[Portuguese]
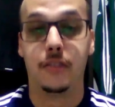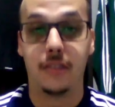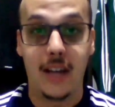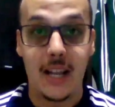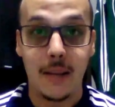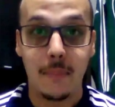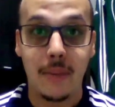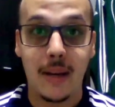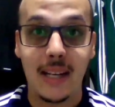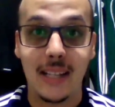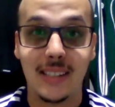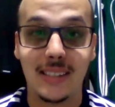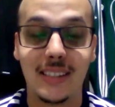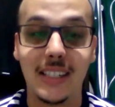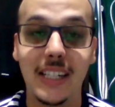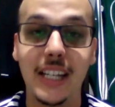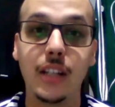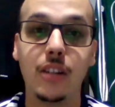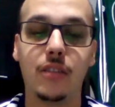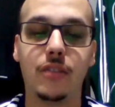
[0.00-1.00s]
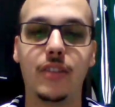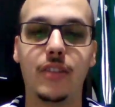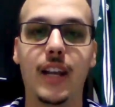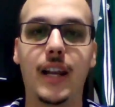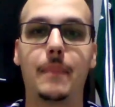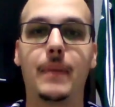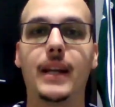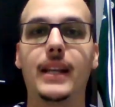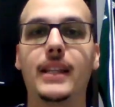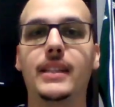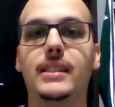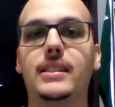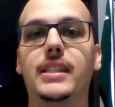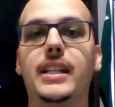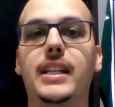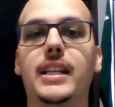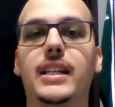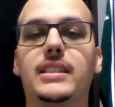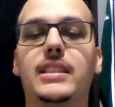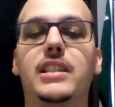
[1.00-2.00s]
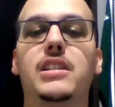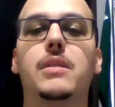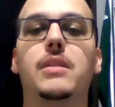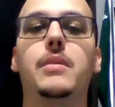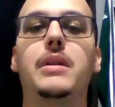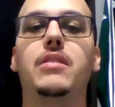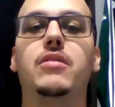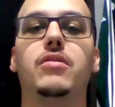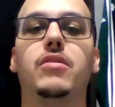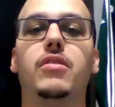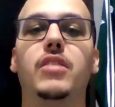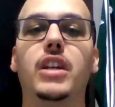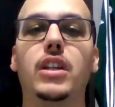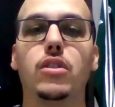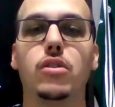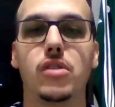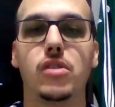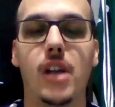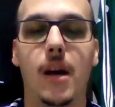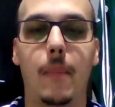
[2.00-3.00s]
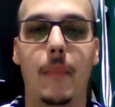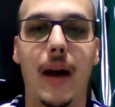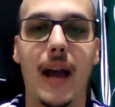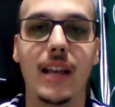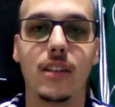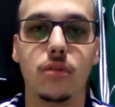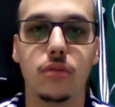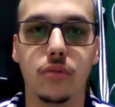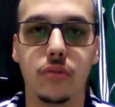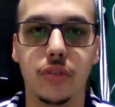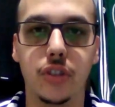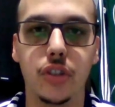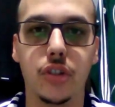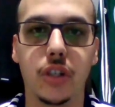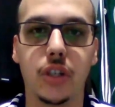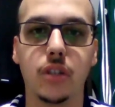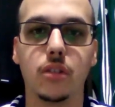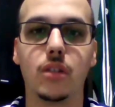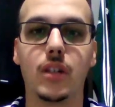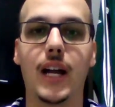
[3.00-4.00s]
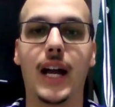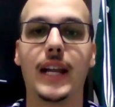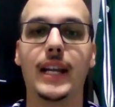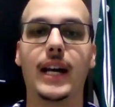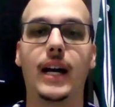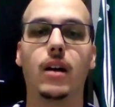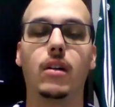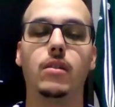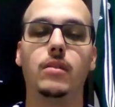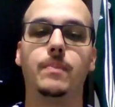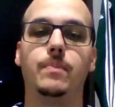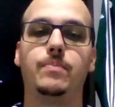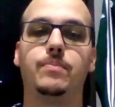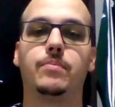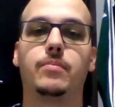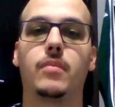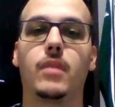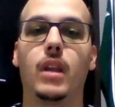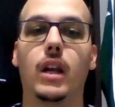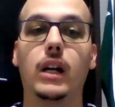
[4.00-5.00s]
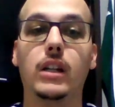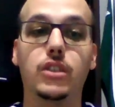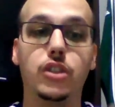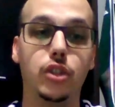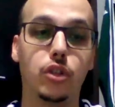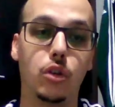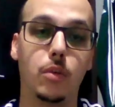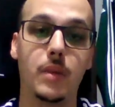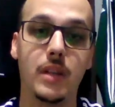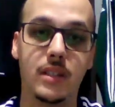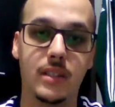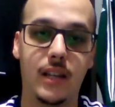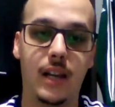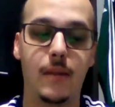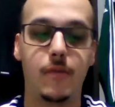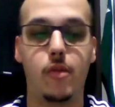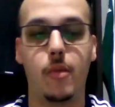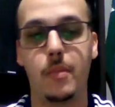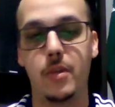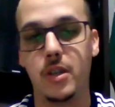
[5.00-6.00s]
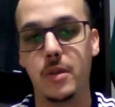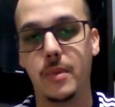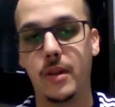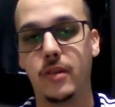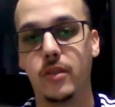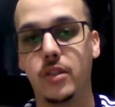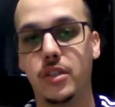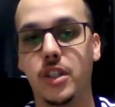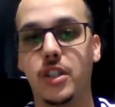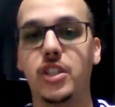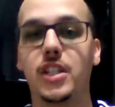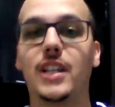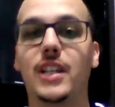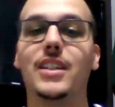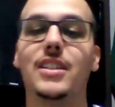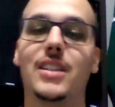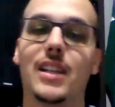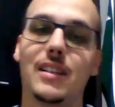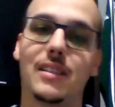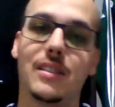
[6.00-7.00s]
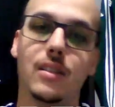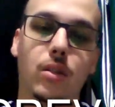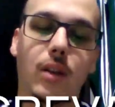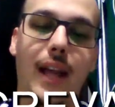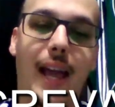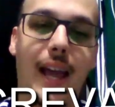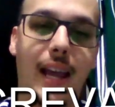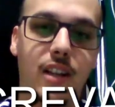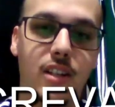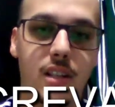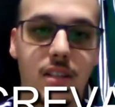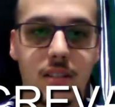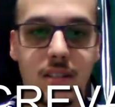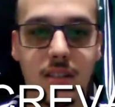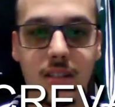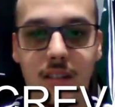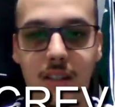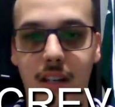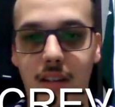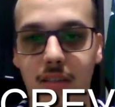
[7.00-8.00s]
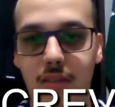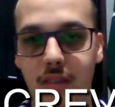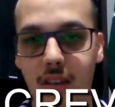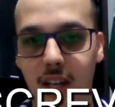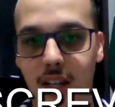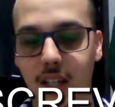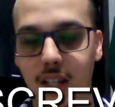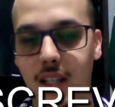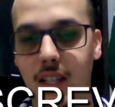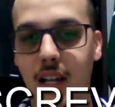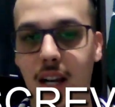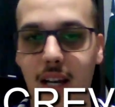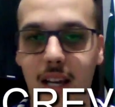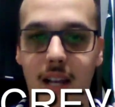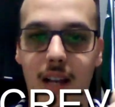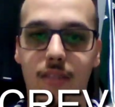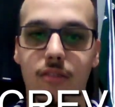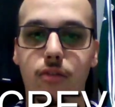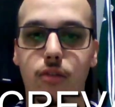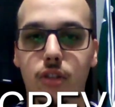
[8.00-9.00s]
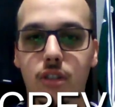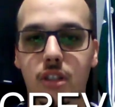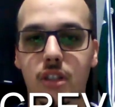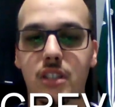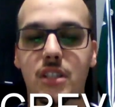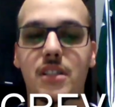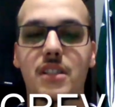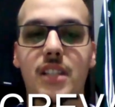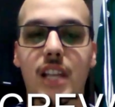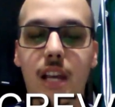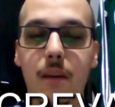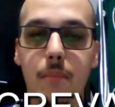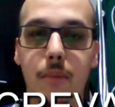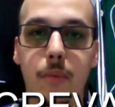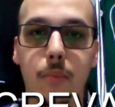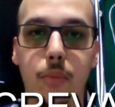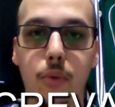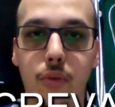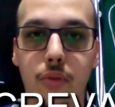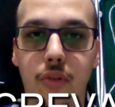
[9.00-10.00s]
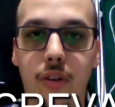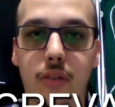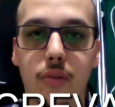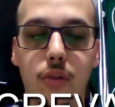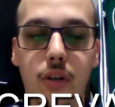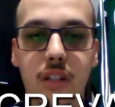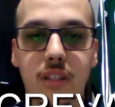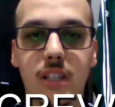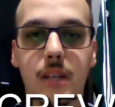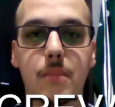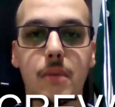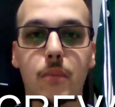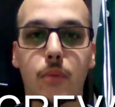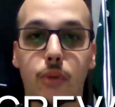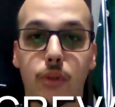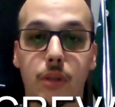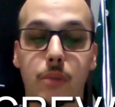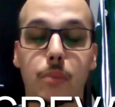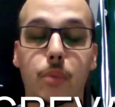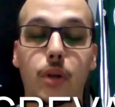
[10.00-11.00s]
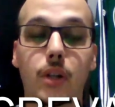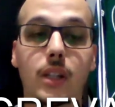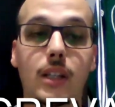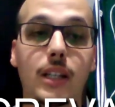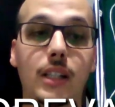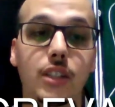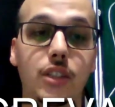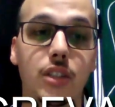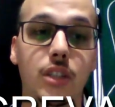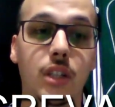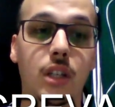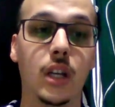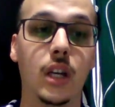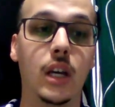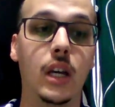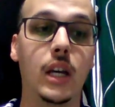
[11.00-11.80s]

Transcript: Fala palestrino, fala palestrina, seja bem-vindos a mais um vídeo aqui do canal. Antes de começar, vou pedir para você já deixar seu like, já se inscrever aqui, dar aquela força de sempre, por favor, é sempre muito importante.